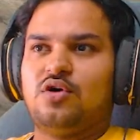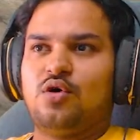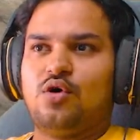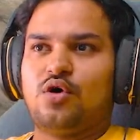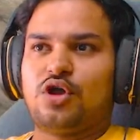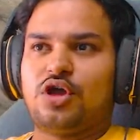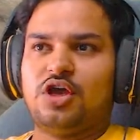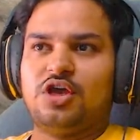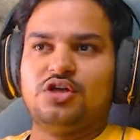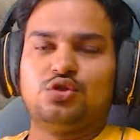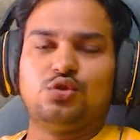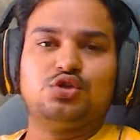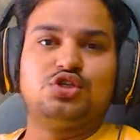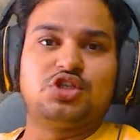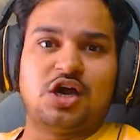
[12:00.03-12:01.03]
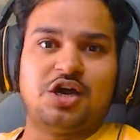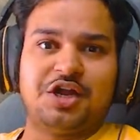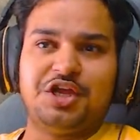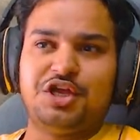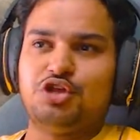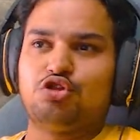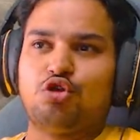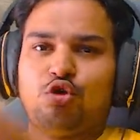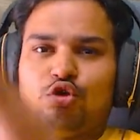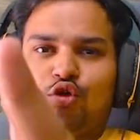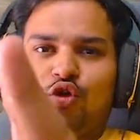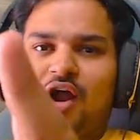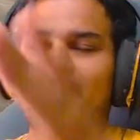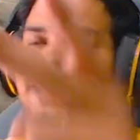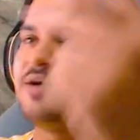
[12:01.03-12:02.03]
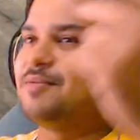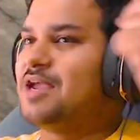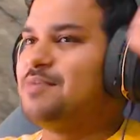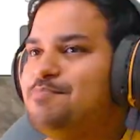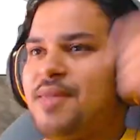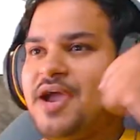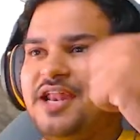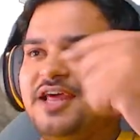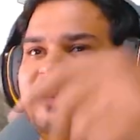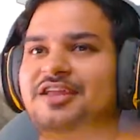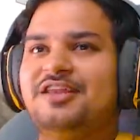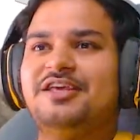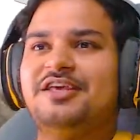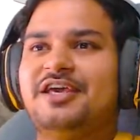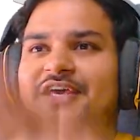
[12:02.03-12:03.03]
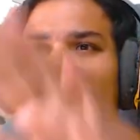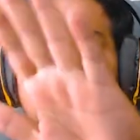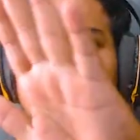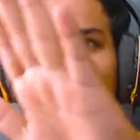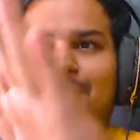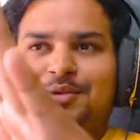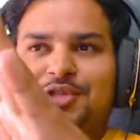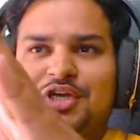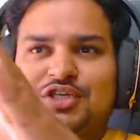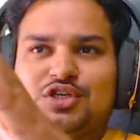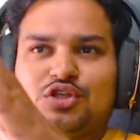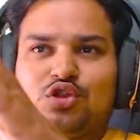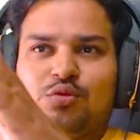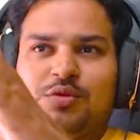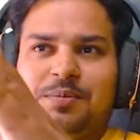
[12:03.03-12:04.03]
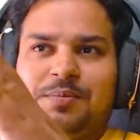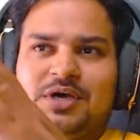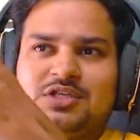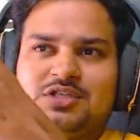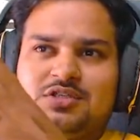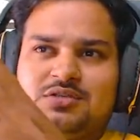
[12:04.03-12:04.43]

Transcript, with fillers: ओके तो स्टार्टिंग की दोनों गाड़ियाँ भाई मैंने ले ली हैं अभी देख सकते हो मेरे पास